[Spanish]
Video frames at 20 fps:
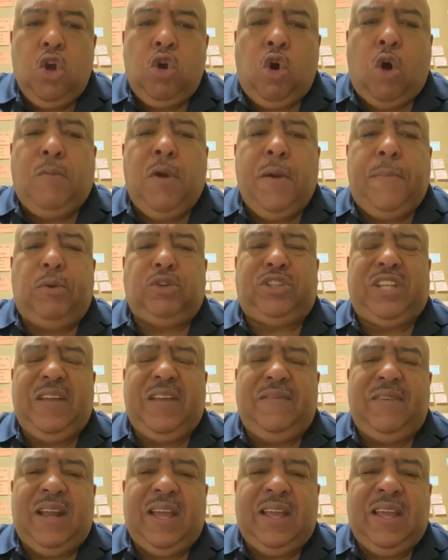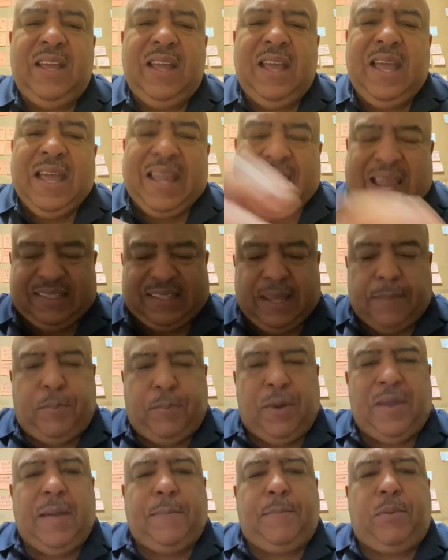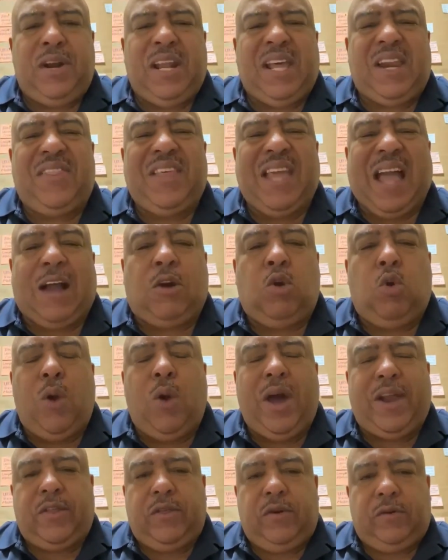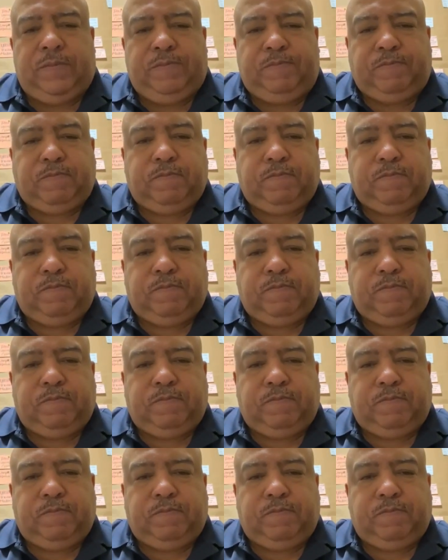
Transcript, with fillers: ¿Cómo es posible que se puedan poner de acuerdo